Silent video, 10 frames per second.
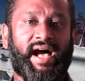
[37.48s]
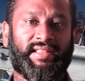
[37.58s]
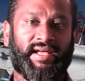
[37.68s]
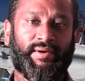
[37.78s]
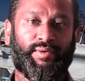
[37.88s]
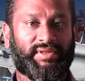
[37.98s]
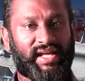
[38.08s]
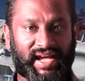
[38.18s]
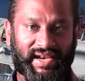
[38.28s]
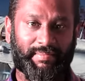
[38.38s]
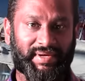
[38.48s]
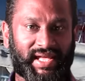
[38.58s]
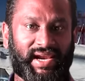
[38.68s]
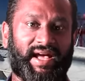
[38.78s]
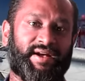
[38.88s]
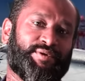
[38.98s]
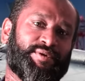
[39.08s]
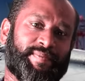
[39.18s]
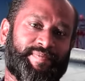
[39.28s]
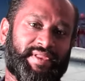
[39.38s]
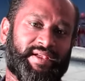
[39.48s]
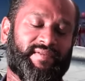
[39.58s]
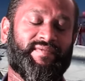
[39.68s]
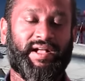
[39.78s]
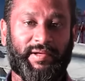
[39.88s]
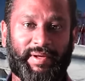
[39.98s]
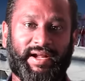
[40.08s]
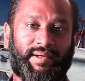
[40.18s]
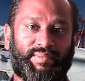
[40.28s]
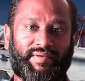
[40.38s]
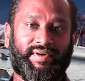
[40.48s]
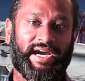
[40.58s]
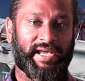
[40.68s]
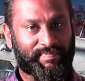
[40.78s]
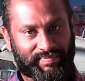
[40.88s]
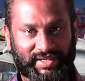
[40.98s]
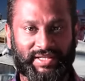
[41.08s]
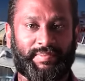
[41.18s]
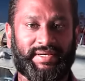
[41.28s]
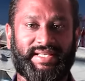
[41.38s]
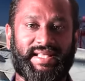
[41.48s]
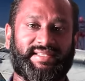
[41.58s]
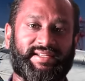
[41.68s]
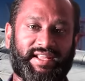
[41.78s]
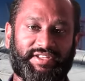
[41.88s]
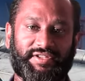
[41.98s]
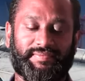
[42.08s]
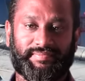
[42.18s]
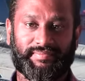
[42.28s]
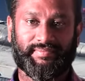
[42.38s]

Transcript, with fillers: ஆதாரம் கொடுத்தா நம்பி தானே ஆகணும் வாங்க பார்க்கலாம் உறவுகளே இது பிரசாத் சிக்னேச்சர்